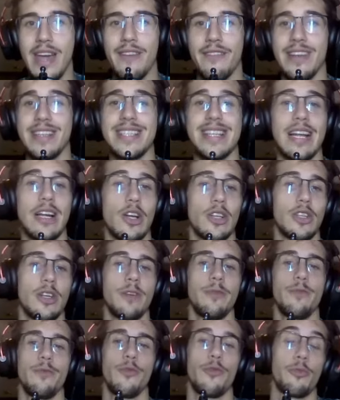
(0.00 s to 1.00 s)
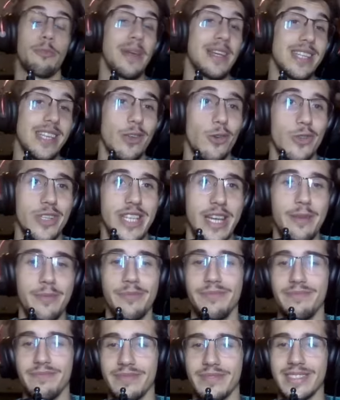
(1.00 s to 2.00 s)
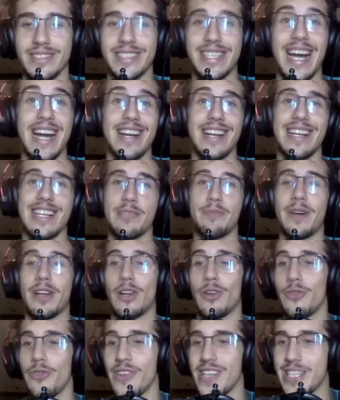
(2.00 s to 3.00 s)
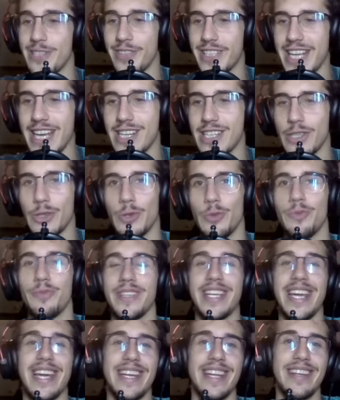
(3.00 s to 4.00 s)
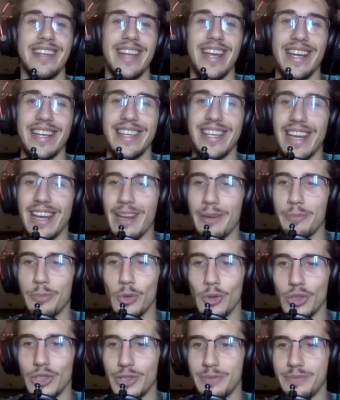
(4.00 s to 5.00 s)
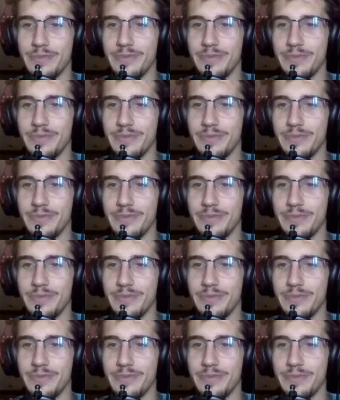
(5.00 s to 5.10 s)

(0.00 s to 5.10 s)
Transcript: Więc tak oto w pierwszej rundzie Gary Kasparow zwyciężył 1 na 1 punkt.